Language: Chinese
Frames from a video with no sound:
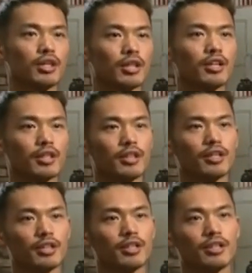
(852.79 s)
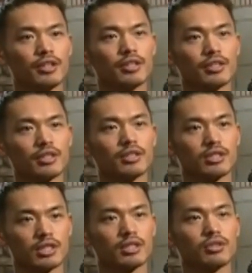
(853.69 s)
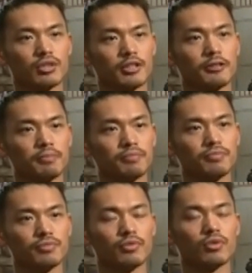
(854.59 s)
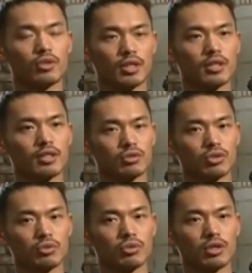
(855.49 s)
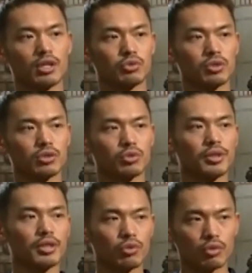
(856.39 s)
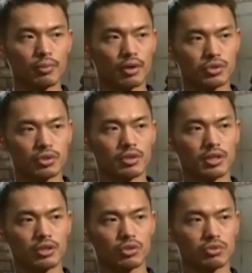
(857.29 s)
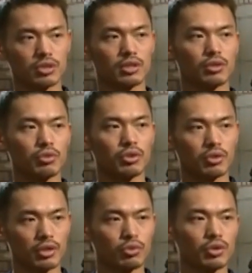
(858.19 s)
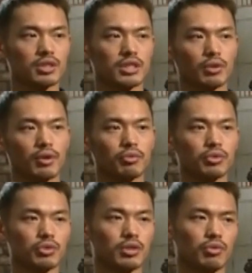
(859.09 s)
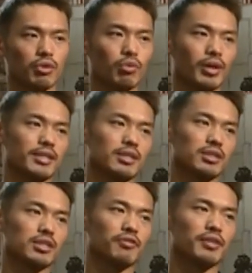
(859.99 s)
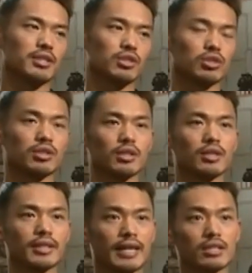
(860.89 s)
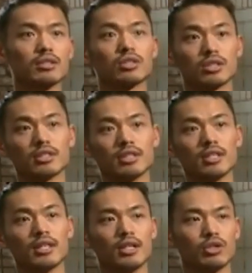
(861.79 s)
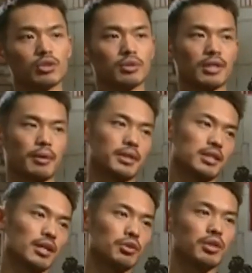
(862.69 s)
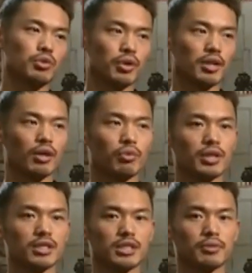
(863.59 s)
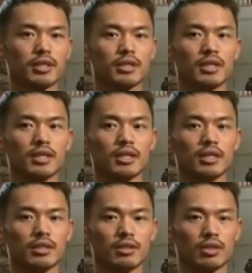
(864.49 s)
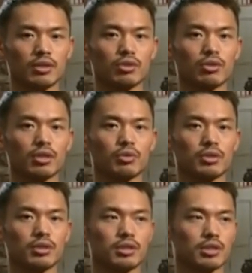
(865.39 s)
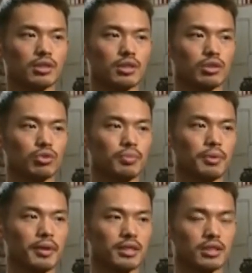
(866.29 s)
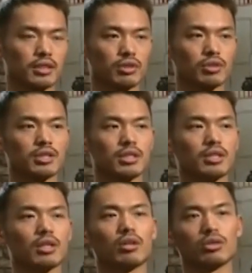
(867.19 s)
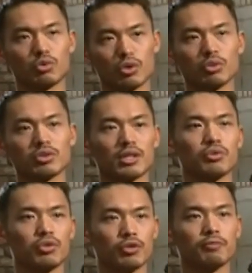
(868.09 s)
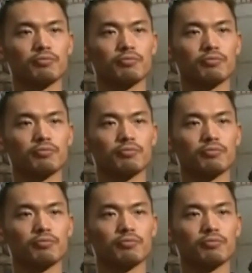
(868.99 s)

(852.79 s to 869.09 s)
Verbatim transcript: 很多很多的人去喜爱，就是羽毛球这项运动。对，所以我也觉得作为一个羽毛球的一个从事者，如果有更多人喜欢，我觉得对于我来讲是一件非常值得开心的事情。所以哪怕将来有一天退役了，我也希望能够和我的这个合作品牌商能够一起更好的去推动这样。去